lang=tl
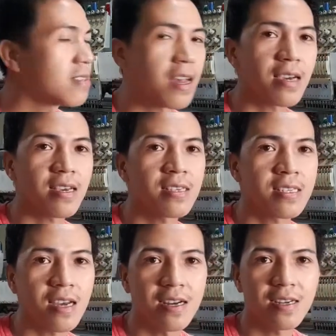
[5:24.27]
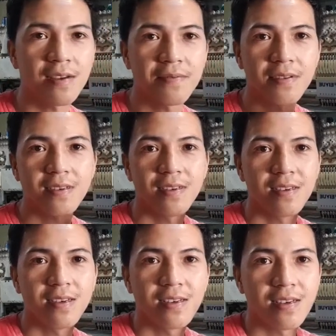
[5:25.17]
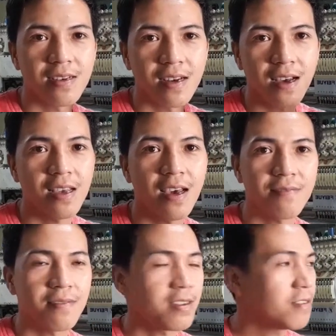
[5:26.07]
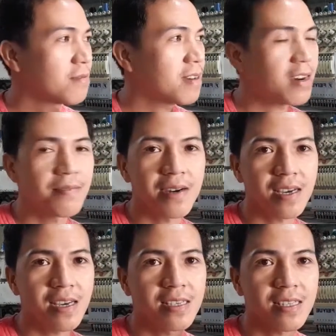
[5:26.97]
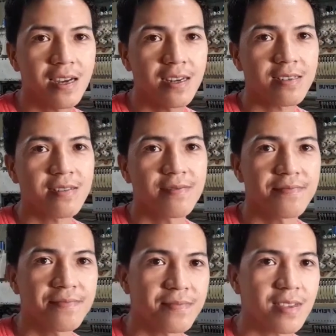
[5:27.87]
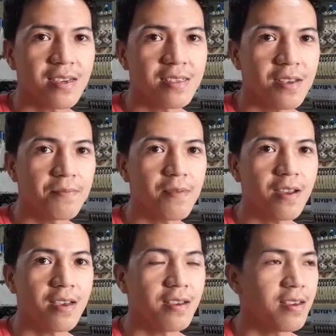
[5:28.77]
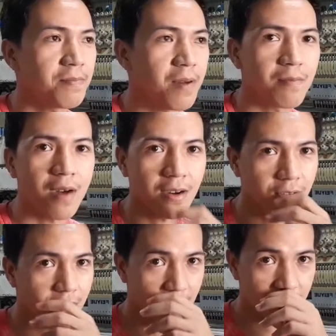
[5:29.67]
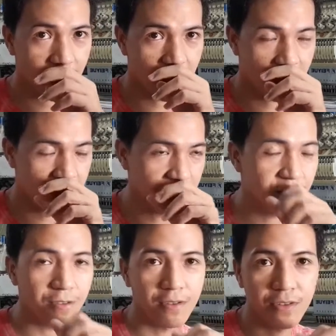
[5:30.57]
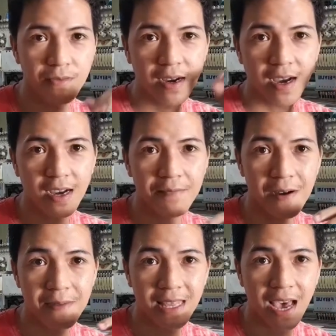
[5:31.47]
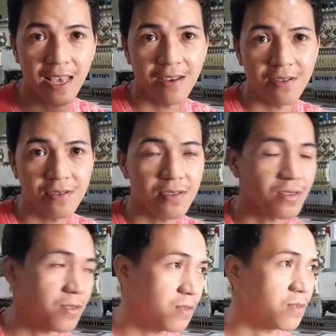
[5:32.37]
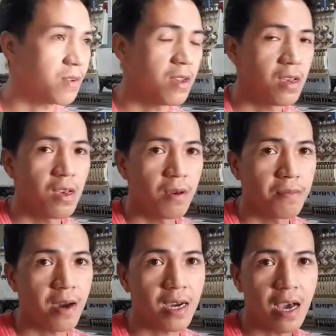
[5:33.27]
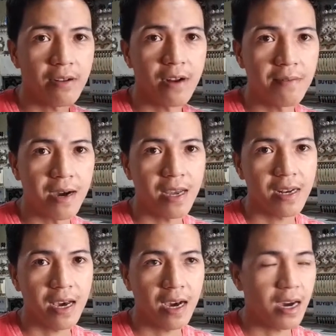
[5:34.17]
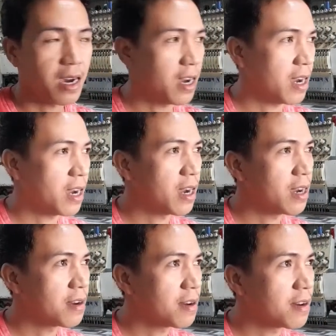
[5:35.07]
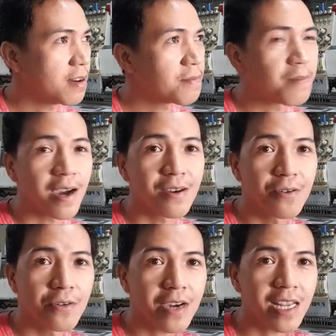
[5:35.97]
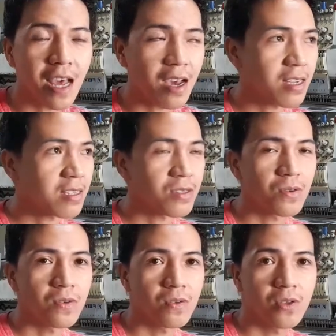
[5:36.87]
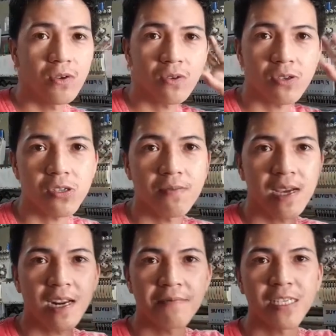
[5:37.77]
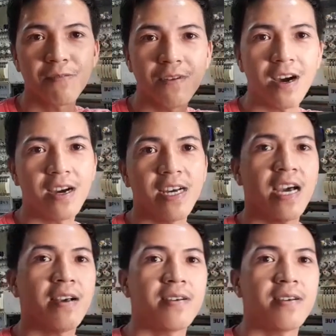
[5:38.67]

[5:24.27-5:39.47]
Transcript: nag-start ayan yung mga mag start siyempre pagbaguhan uh, medyo mga ngapa pa so pag ano naman uh, pag okay na so yung customer na mismo ang